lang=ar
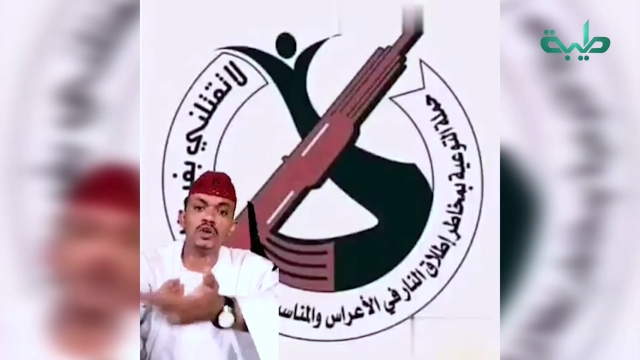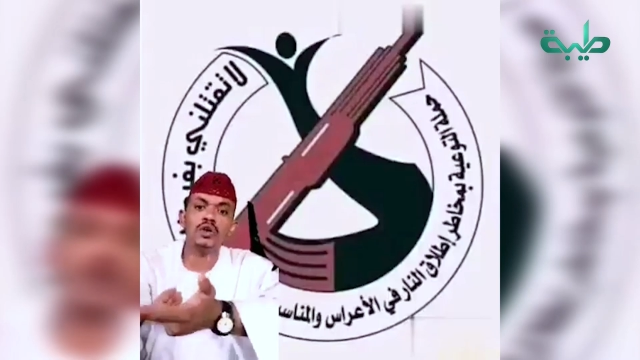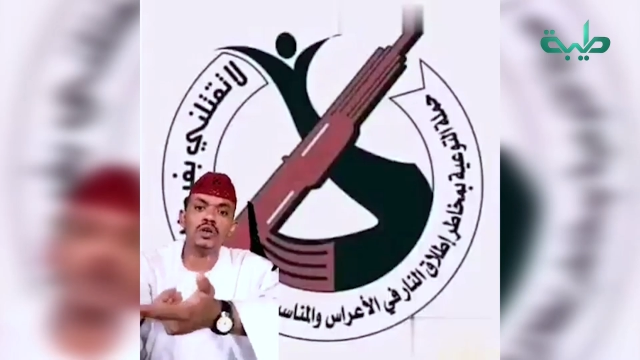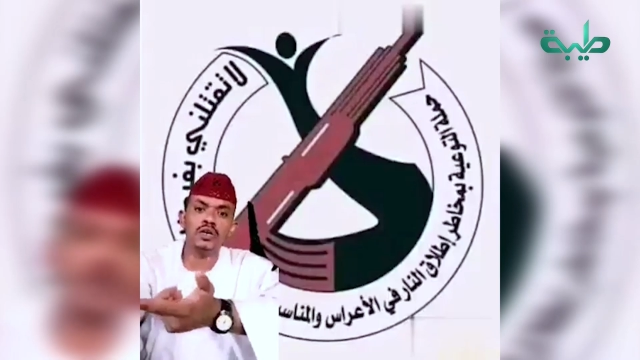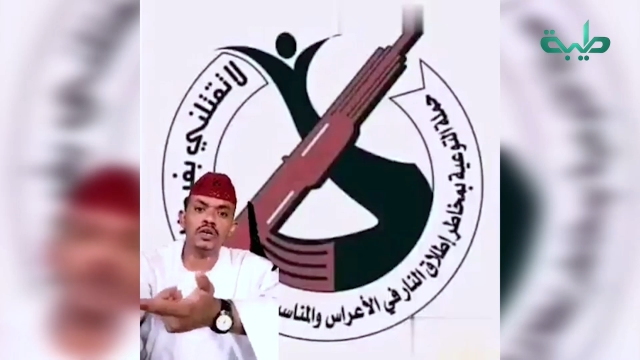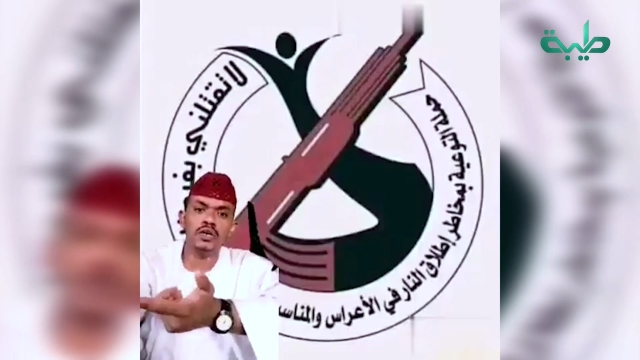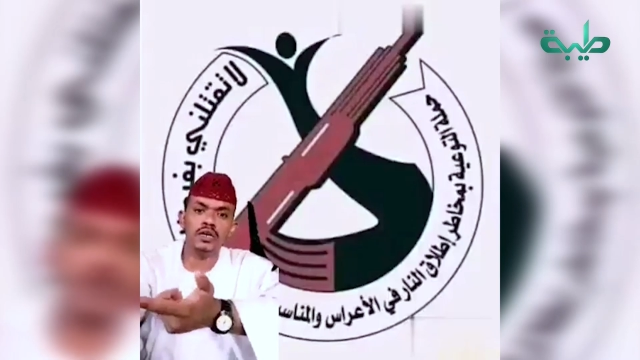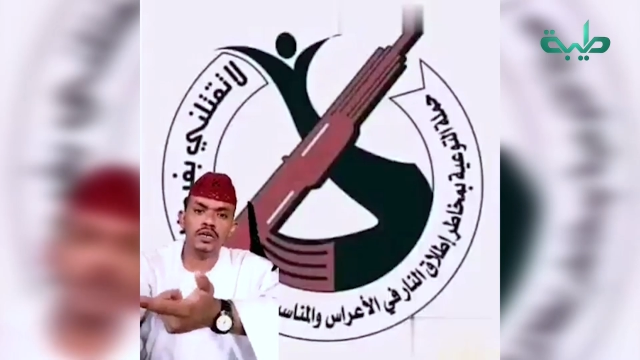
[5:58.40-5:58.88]

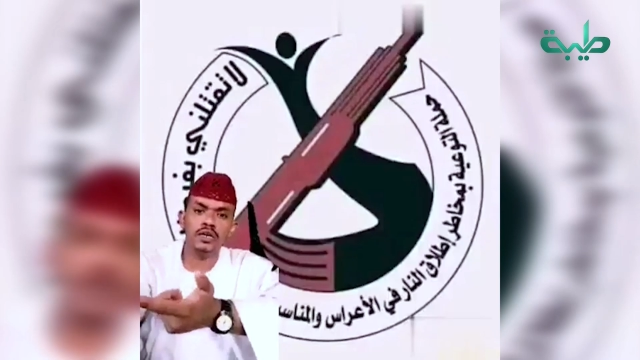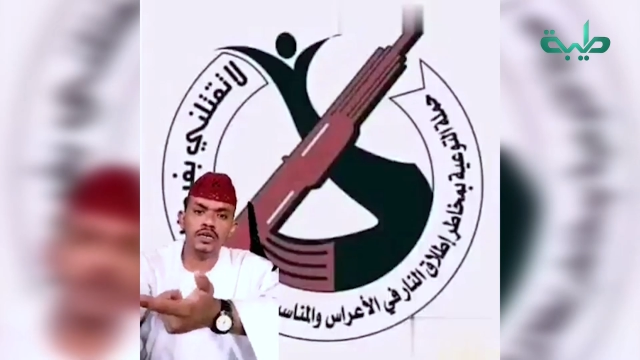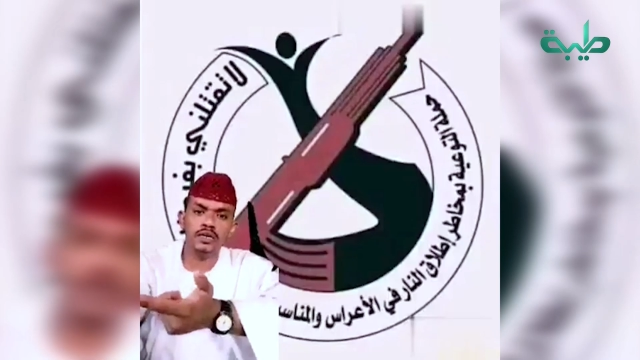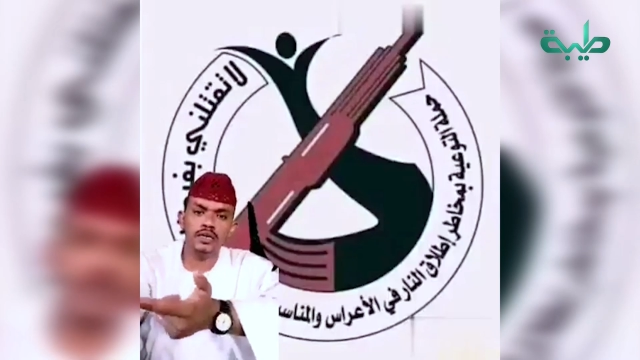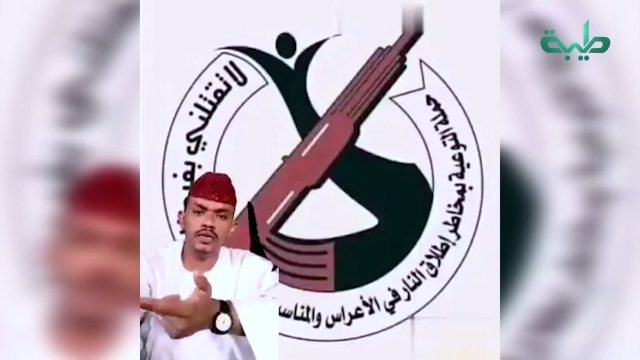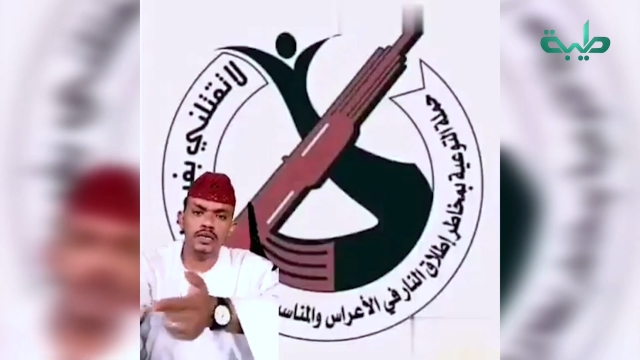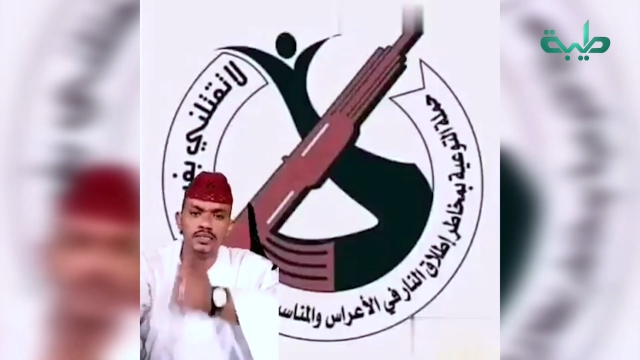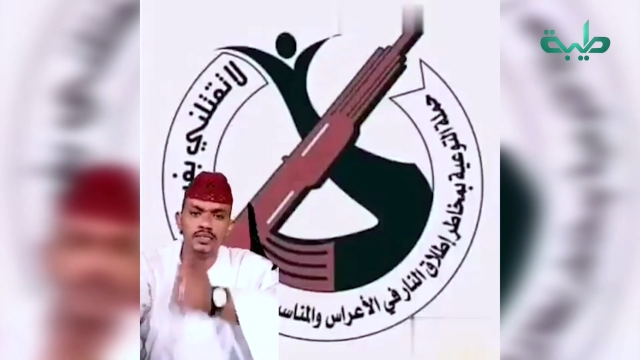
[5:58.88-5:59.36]
أزول
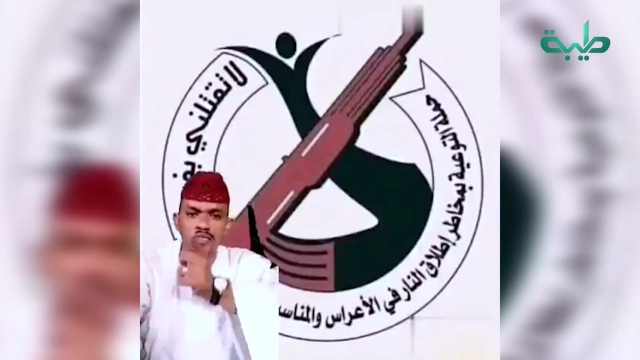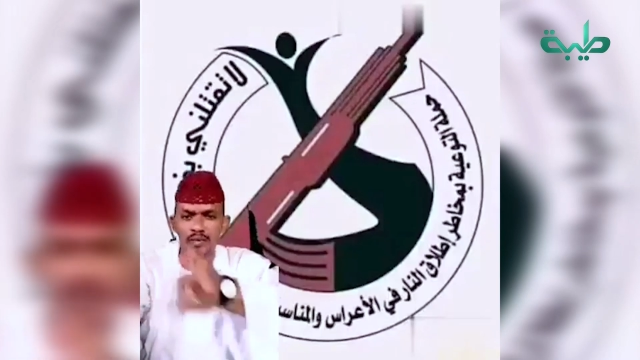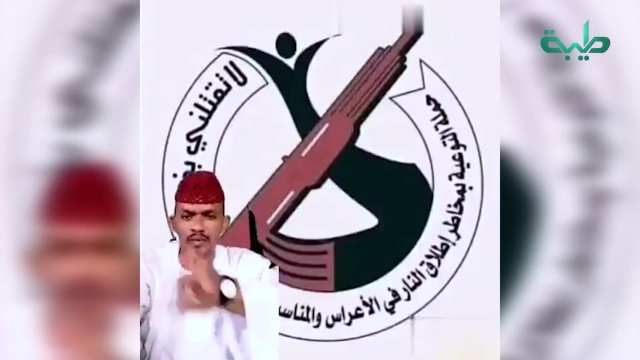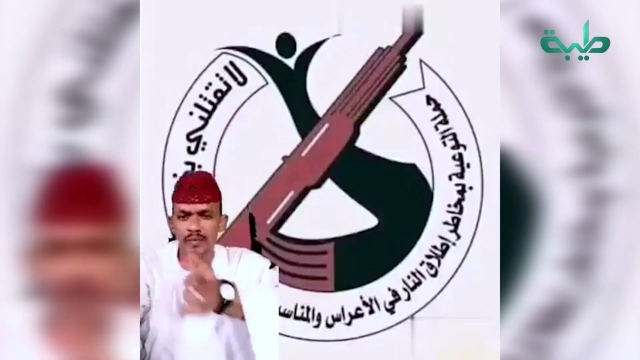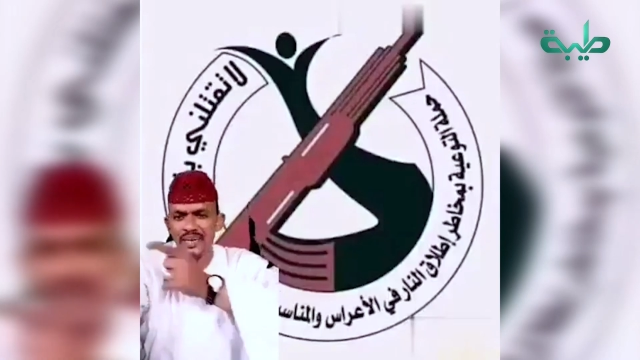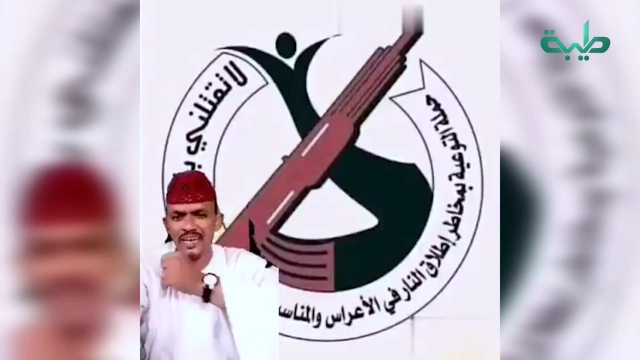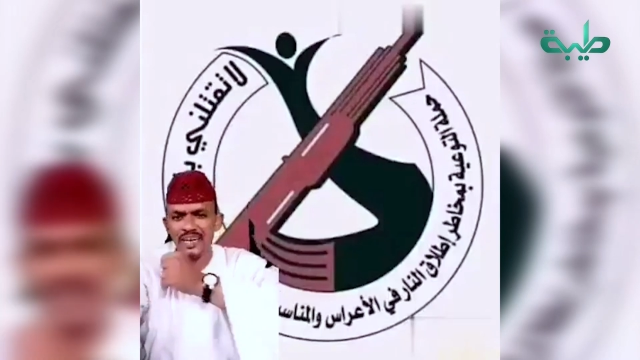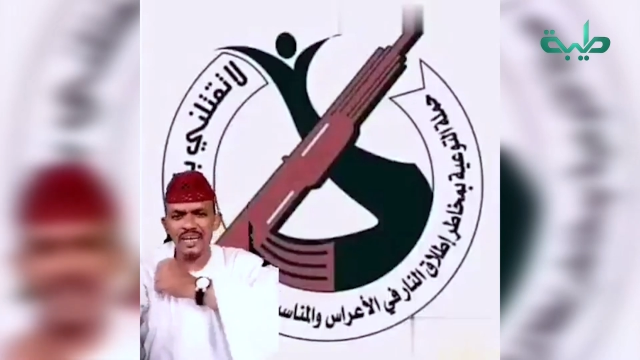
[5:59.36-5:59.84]

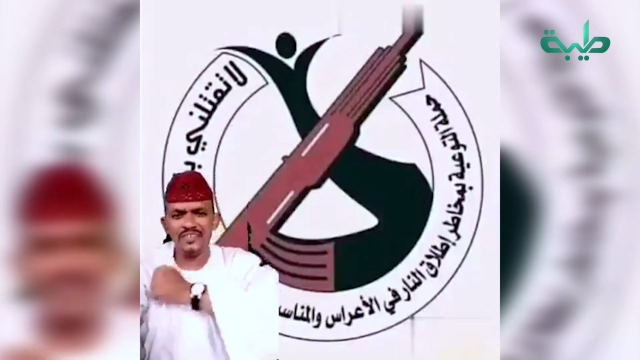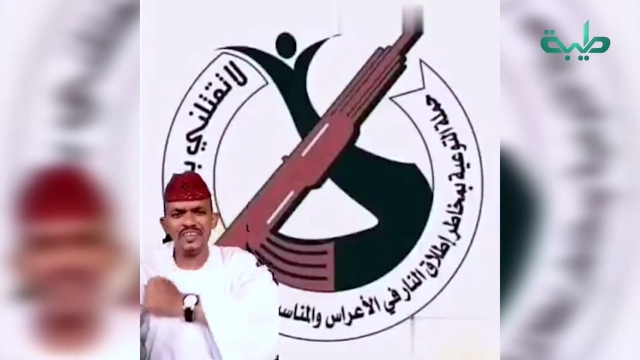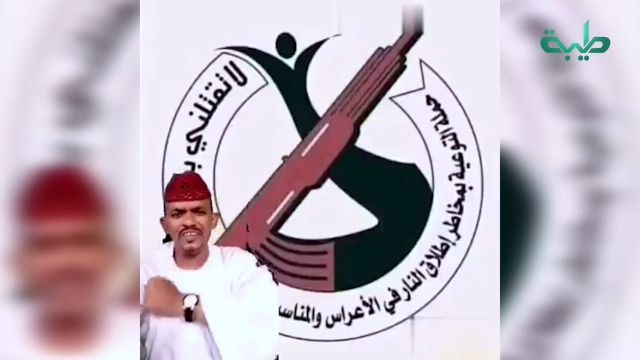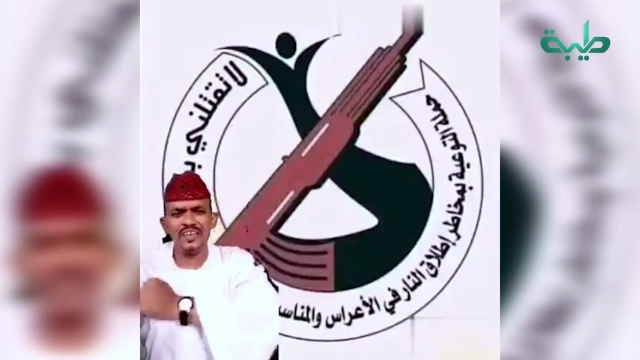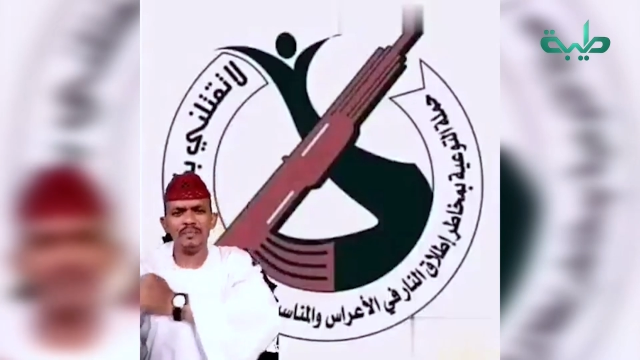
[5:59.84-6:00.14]
ضرب النار